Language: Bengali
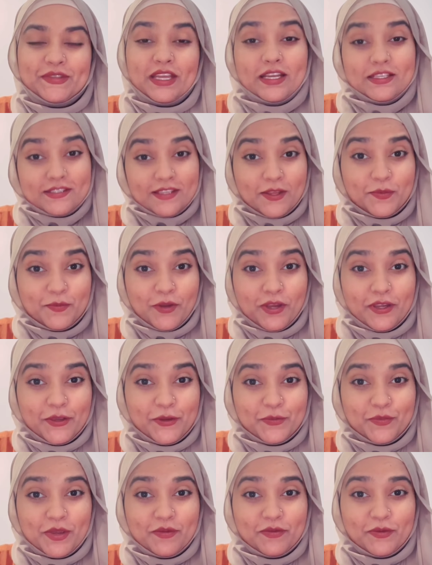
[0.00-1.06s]
আসসালামু
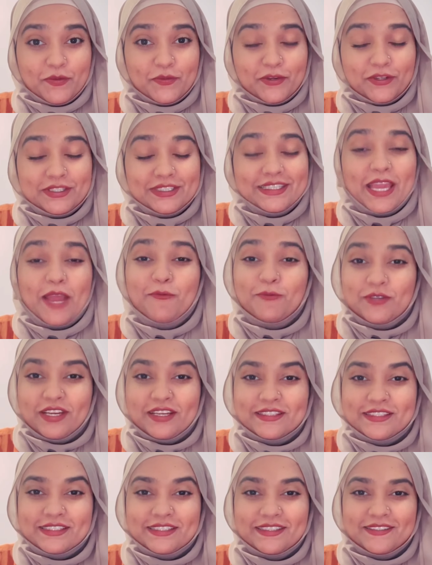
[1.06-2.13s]
আলাইকুম এভরিওয়ান কেমন
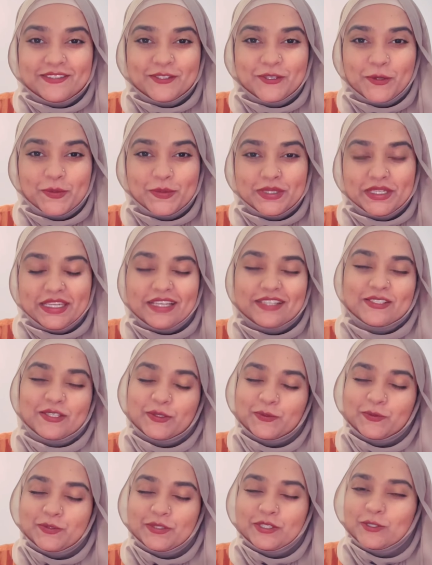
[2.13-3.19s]
আছেন সবাই আশা
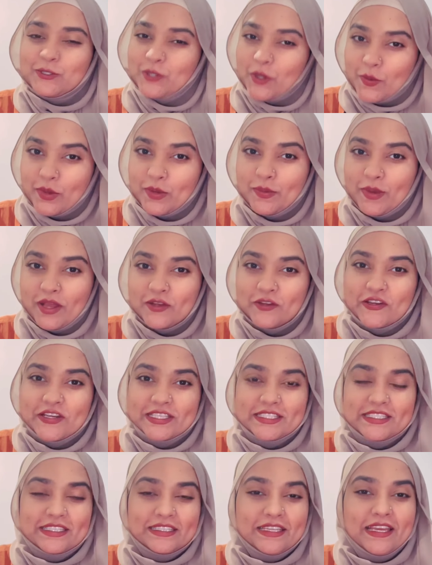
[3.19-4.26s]
করছি সবাই ভালো
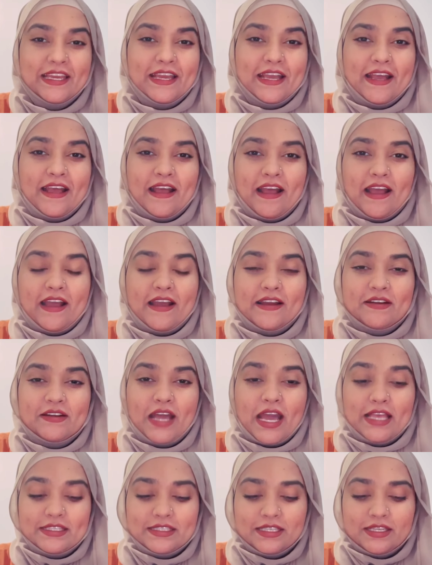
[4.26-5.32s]
আছেন
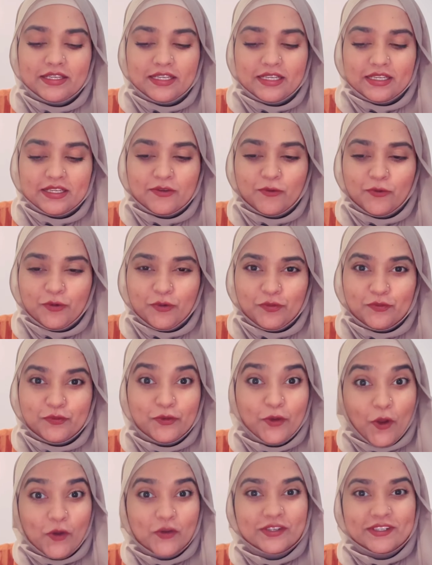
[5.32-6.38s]
আজকে কোনো
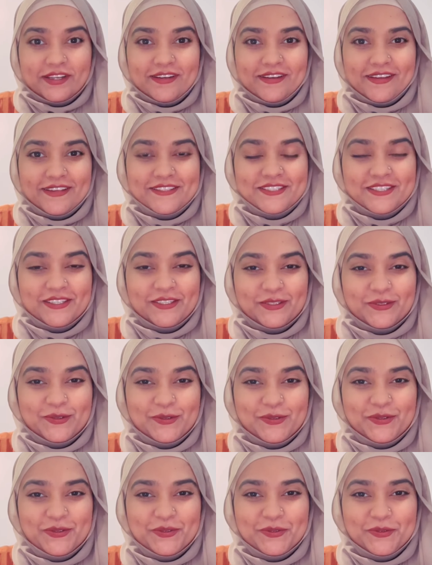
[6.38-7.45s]
ভ্লগ না আজকের
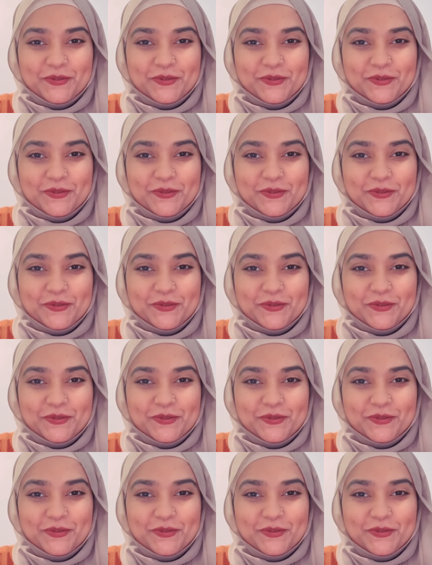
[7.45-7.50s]
কোনো